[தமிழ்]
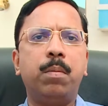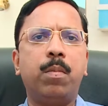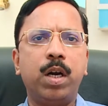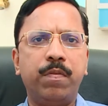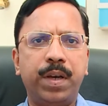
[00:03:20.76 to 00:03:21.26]

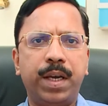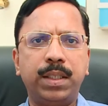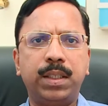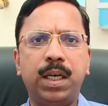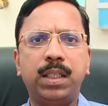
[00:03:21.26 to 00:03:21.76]

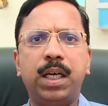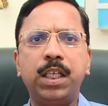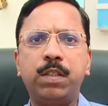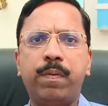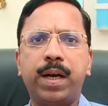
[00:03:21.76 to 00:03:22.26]
மாடிஃபிகேஷன் அந்த
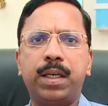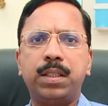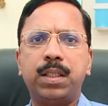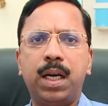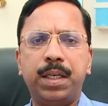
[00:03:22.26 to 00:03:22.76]
ரிஸ்க்
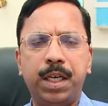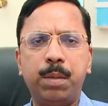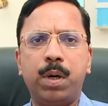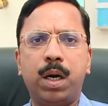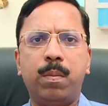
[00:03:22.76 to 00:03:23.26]
ஃபேக்டர்ஸ் எல்லாம்
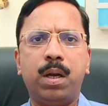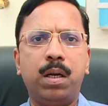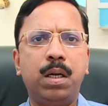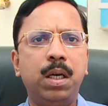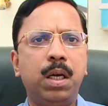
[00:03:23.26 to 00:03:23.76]
ட்ரீட் பண்ணோம்னா
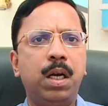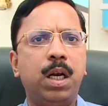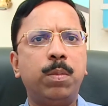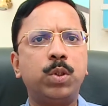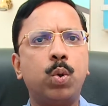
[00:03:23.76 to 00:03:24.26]

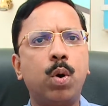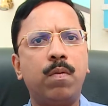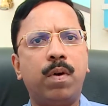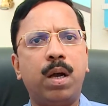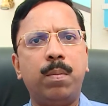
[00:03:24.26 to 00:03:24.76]
நம்ம
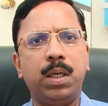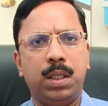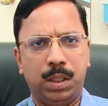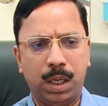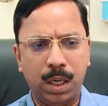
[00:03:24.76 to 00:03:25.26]
ஸ்ட்ரோக் வராமல்
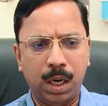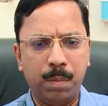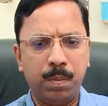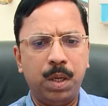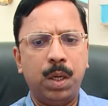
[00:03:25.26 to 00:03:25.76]

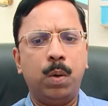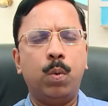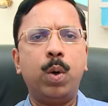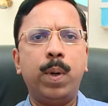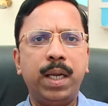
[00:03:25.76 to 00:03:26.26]
தடுக்கலாம்
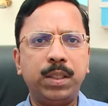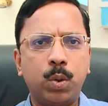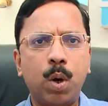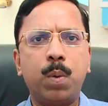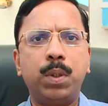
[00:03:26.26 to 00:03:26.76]
ஒருவேளை
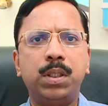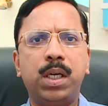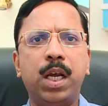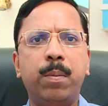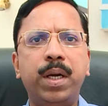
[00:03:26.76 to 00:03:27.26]
ஸ்ட்ரோக்
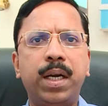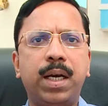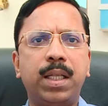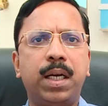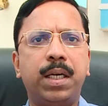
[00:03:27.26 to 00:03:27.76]
வந்ததுன்னா
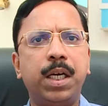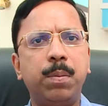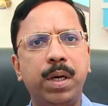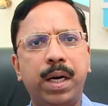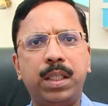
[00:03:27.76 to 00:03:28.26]
இமிடியேட்டாக அதுக்கு
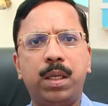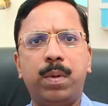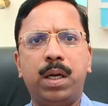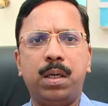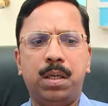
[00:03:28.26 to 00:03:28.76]
ட்ரீட்மெண்ட்
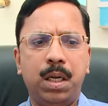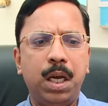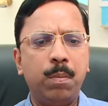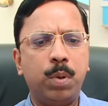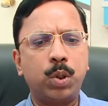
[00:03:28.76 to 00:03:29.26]
எடுத்தோம்னா
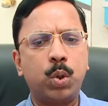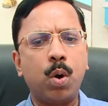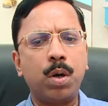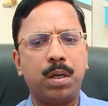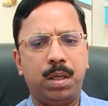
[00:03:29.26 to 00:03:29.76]
இப்போ
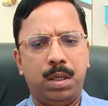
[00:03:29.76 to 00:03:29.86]
ஸ்ட்ரோக்